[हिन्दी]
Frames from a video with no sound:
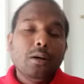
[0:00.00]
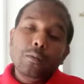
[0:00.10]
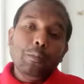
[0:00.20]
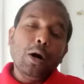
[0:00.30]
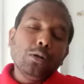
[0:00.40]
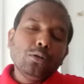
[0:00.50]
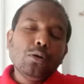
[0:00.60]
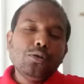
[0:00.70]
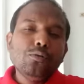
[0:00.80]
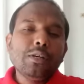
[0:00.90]
बहुत हो
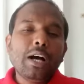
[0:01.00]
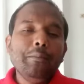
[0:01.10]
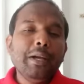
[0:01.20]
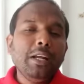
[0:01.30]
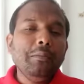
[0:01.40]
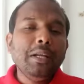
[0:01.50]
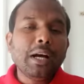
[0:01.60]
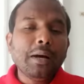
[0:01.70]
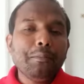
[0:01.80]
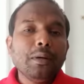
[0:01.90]
चुका मेल
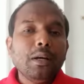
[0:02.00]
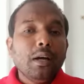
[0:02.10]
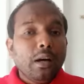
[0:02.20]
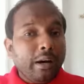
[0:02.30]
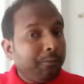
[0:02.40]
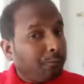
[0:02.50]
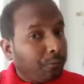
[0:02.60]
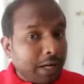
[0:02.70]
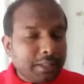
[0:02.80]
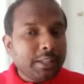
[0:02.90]
मिलाप अब
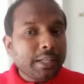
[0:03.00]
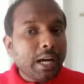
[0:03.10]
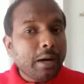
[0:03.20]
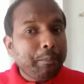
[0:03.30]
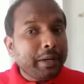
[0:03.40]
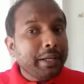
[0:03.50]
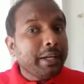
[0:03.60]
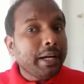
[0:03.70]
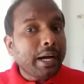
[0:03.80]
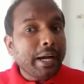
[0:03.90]
वक्त यहां पर यह
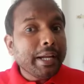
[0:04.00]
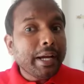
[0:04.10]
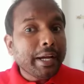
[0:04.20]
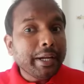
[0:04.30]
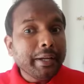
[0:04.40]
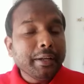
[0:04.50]
आया है